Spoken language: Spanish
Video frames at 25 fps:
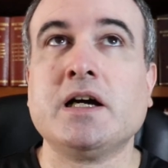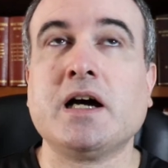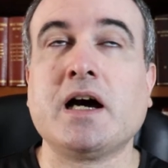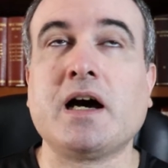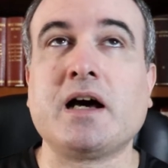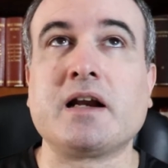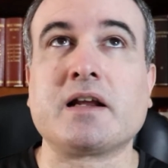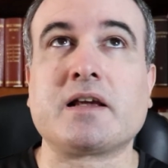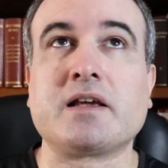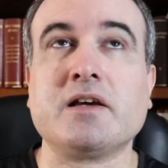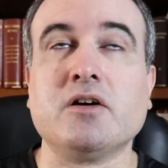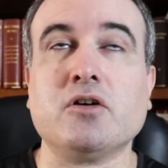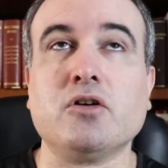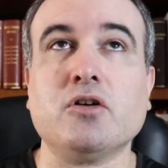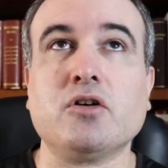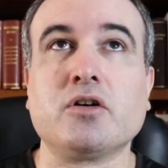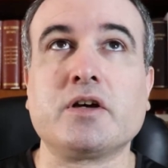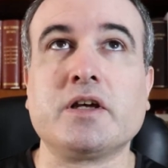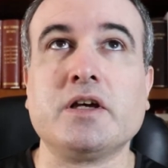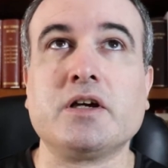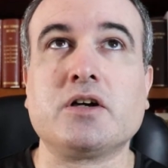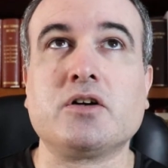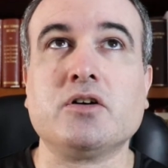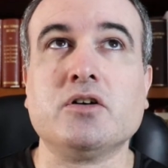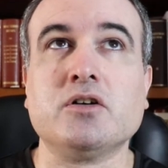
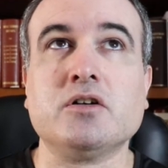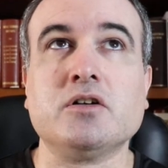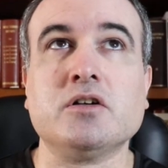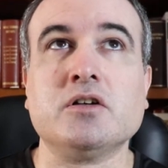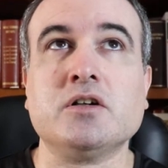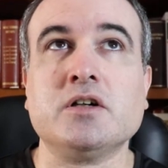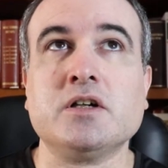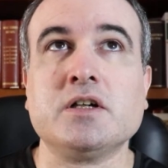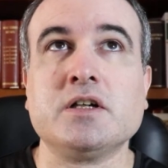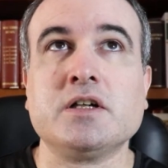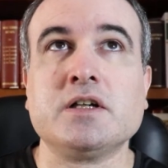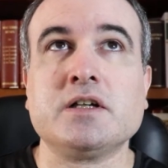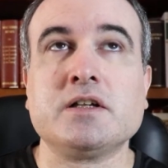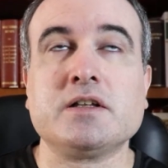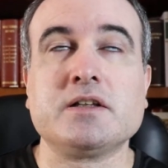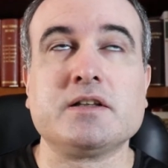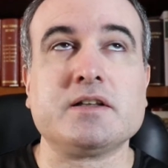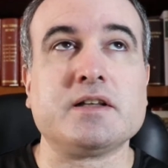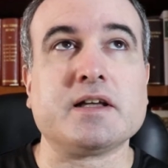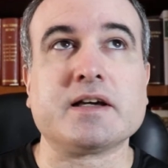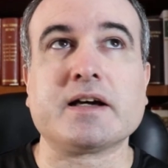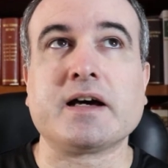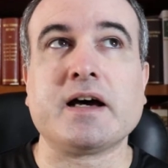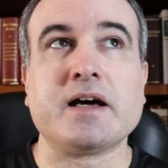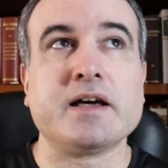Arqueológico
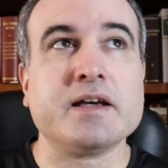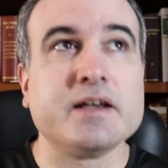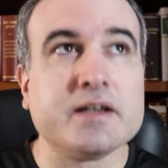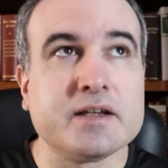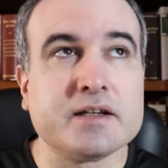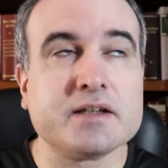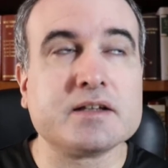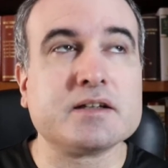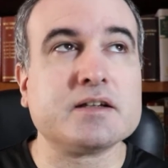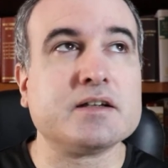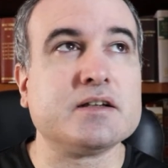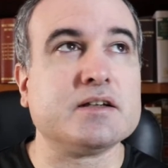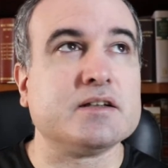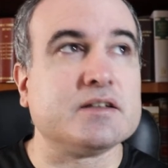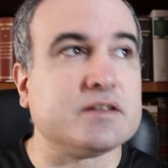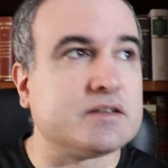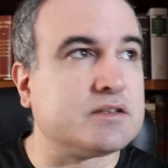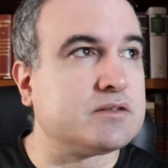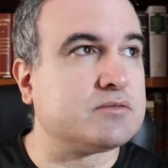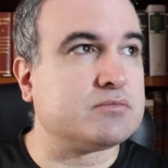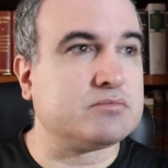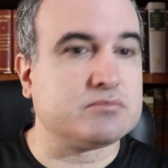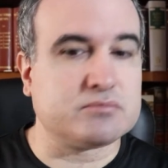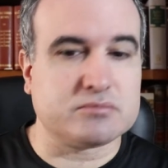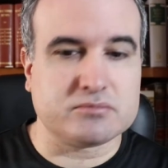de Jaén
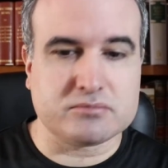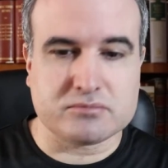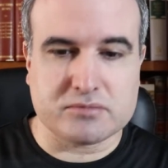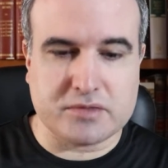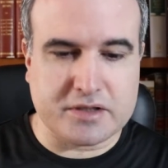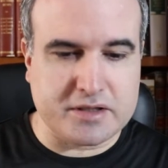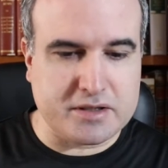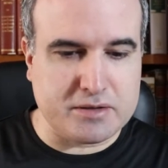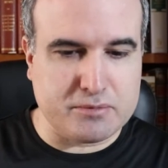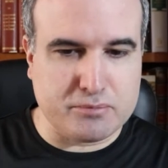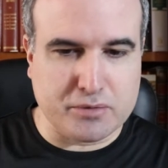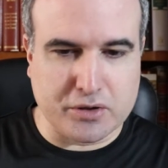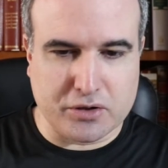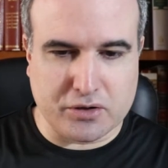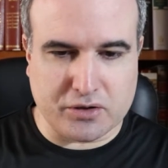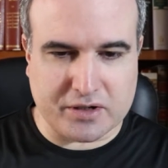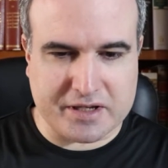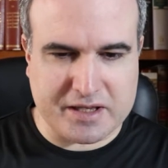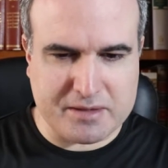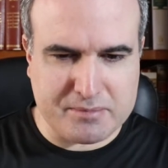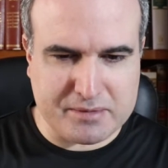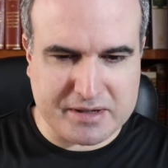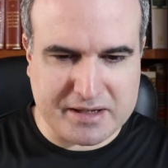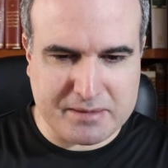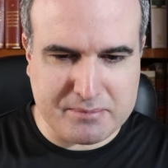eh, y bueno,
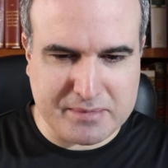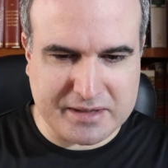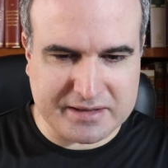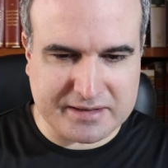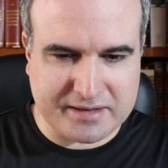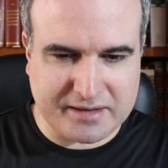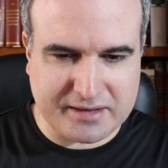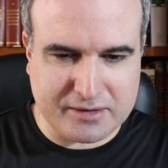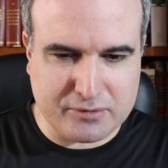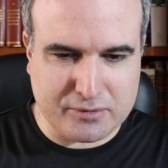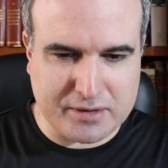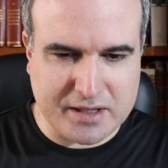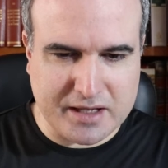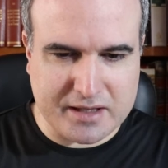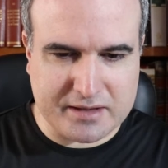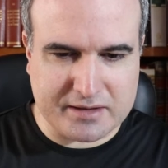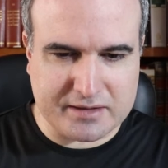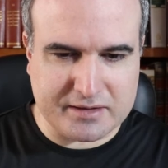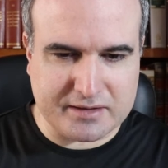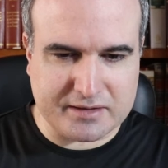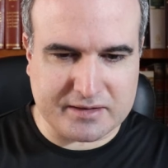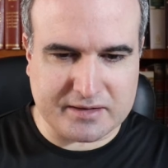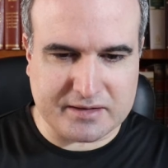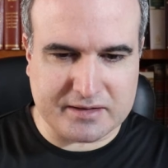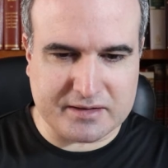¿qué, más
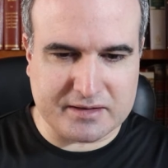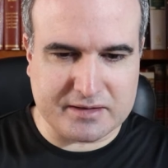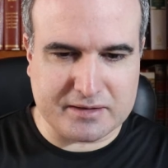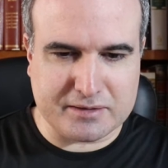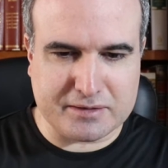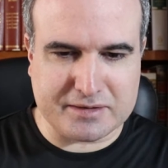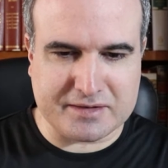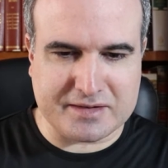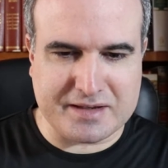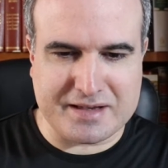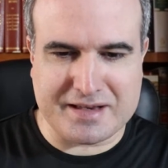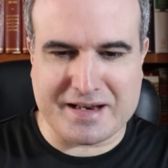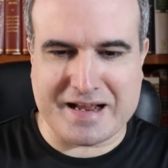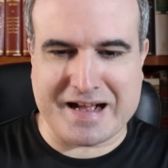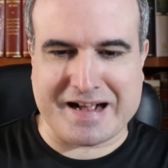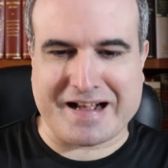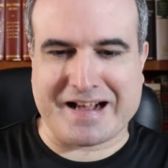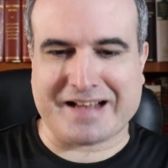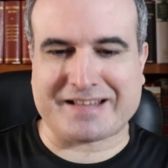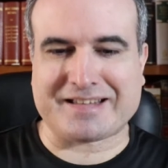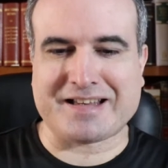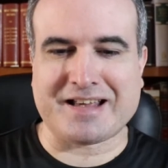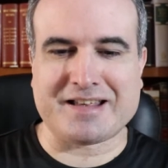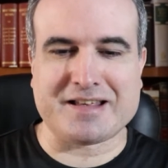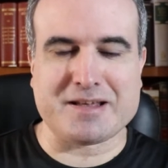ciudades? Eh, sí, la
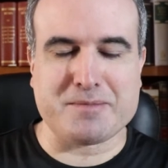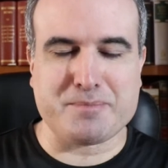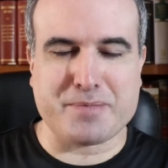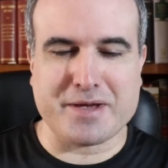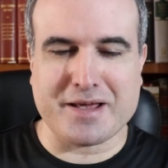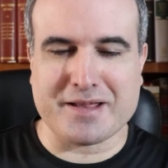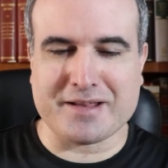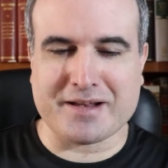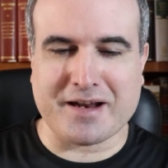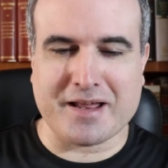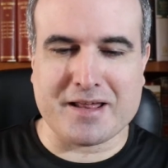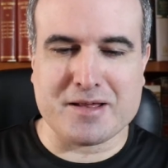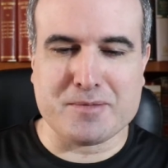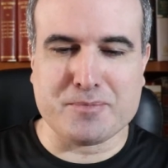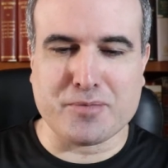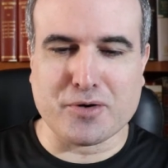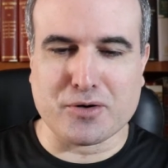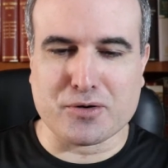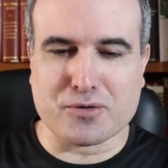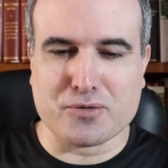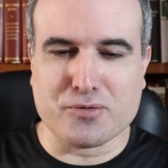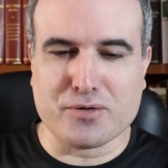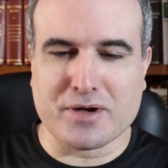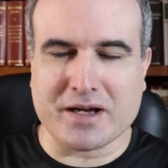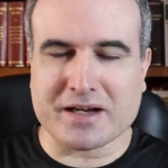Casa de Piedra de
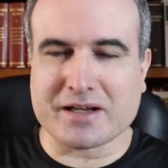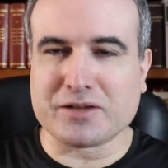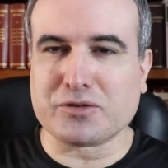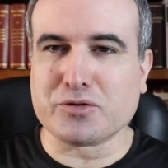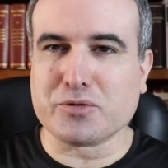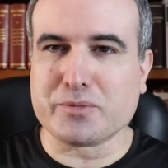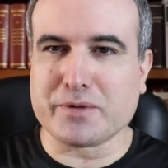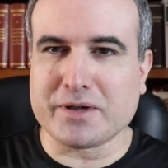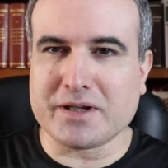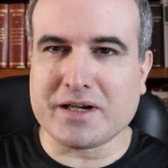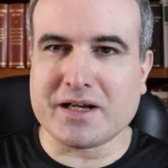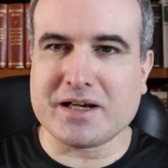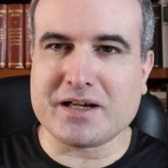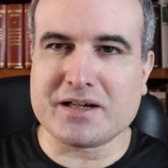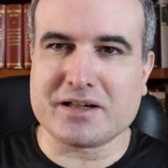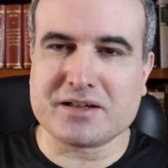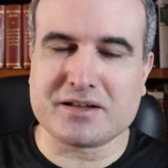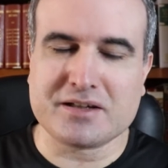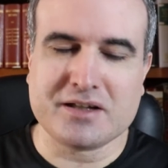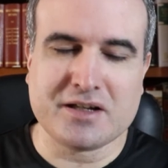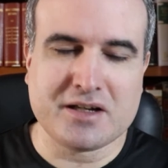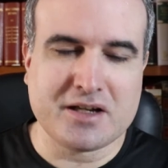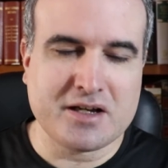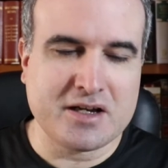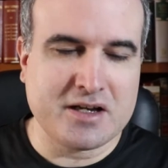Porcuna que
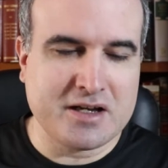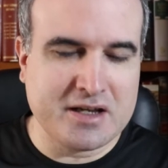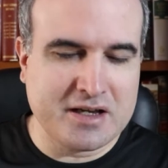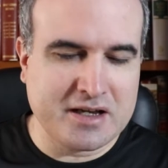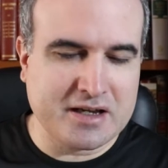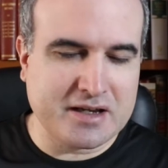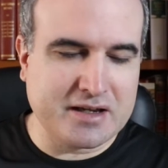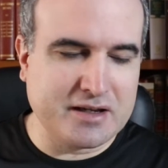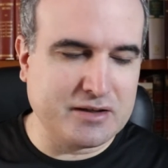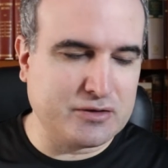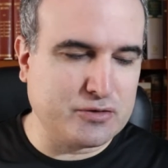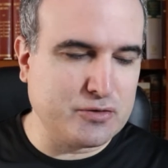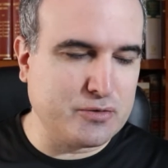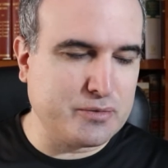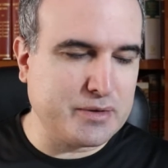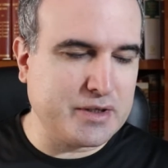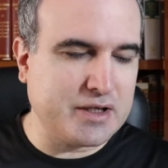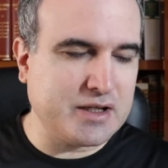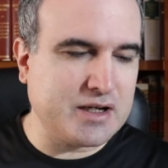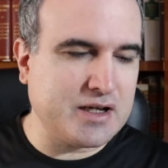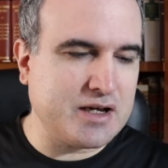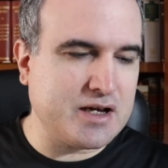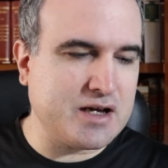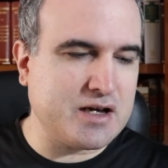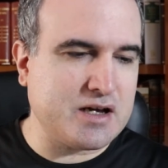tuvieran que
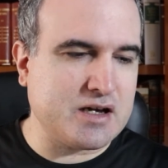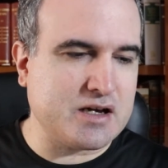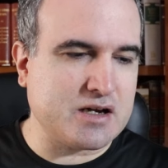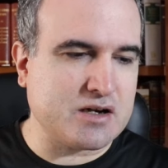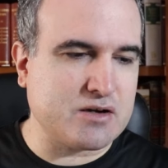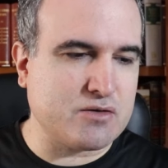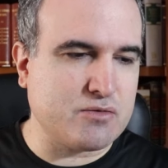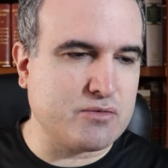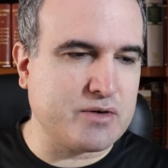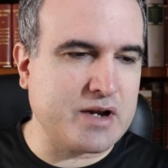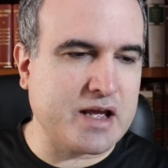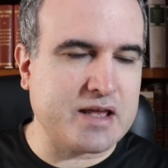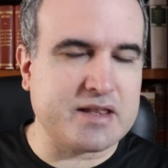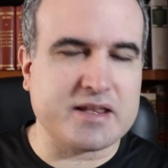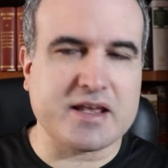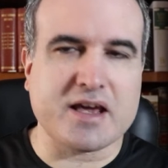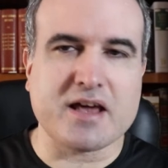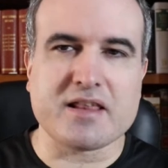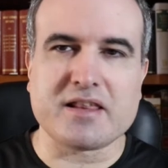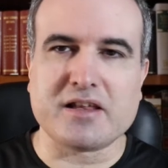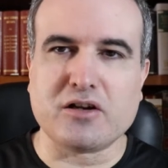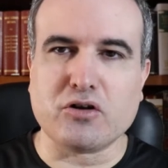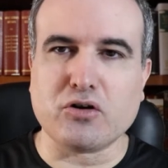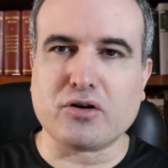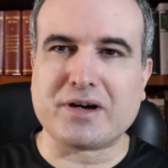tuvieran una
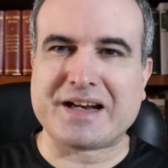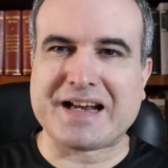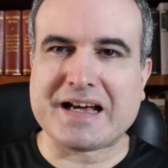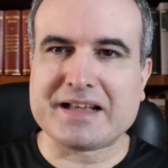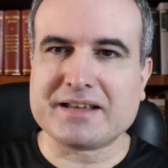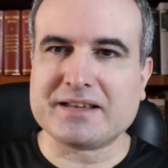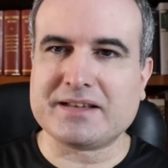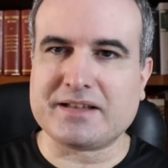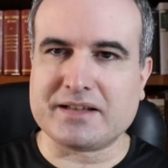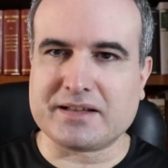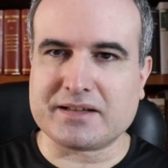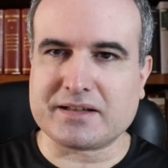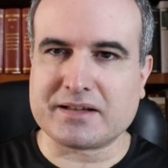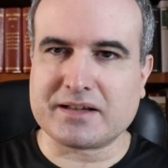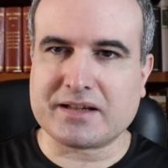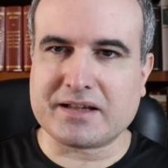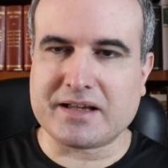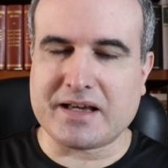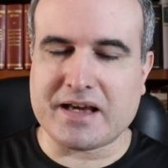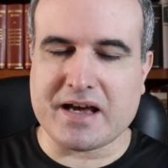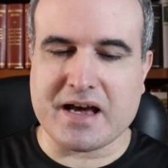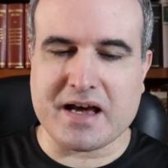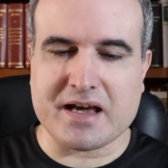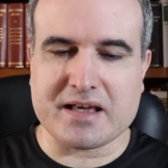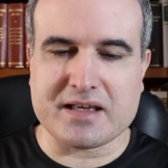idea de lo grande
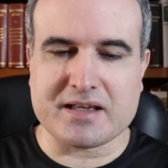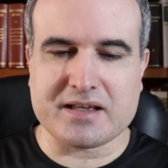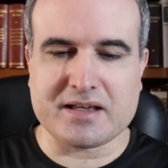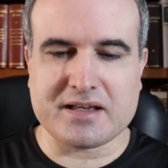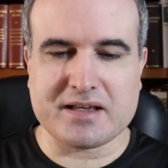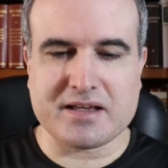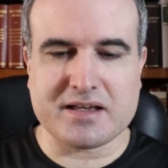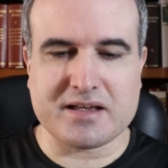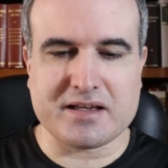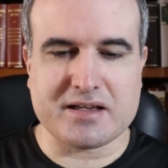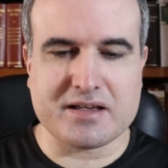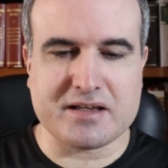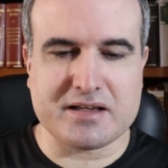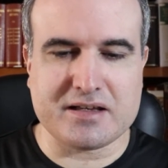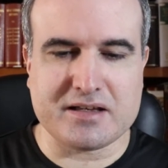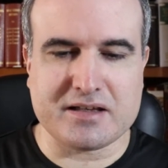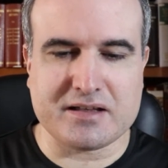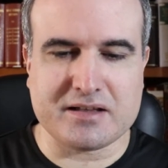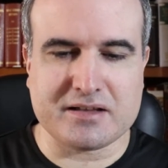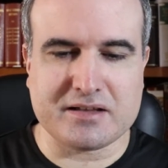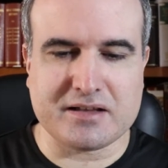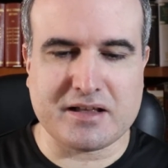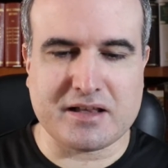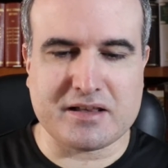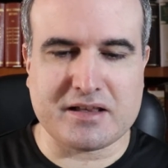que hay,
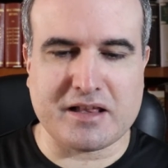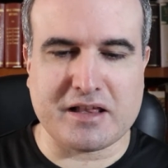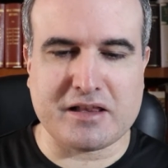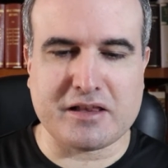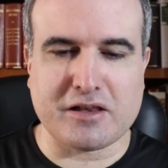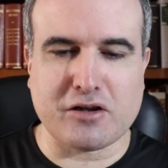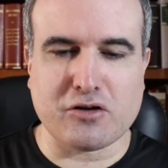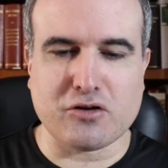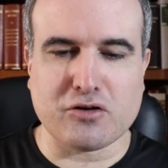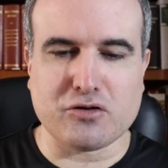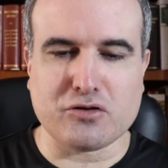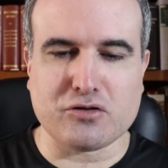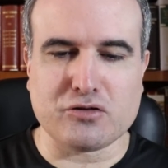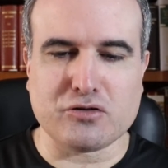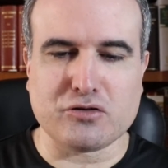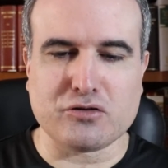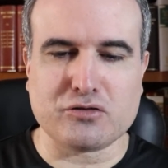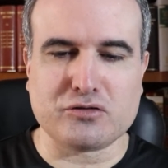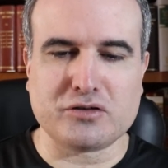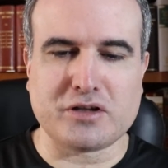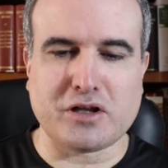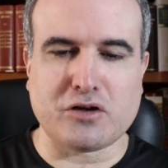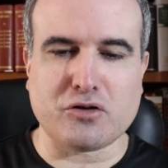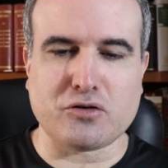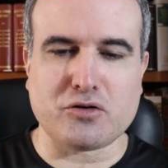de,
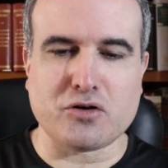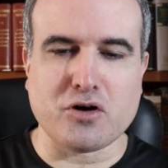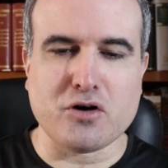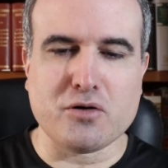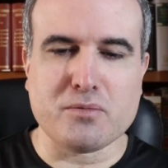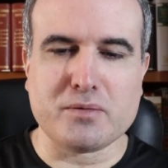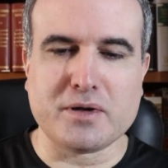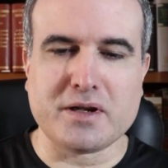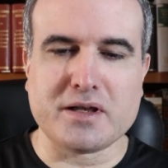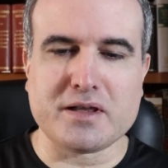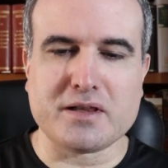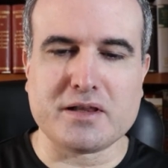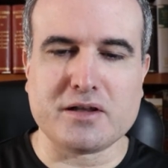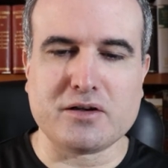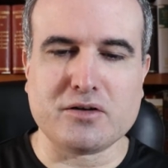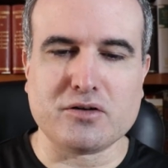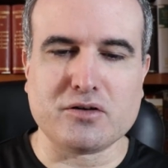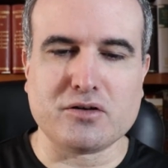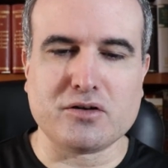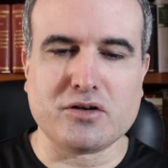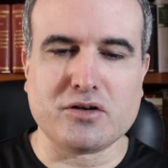lo, noble, de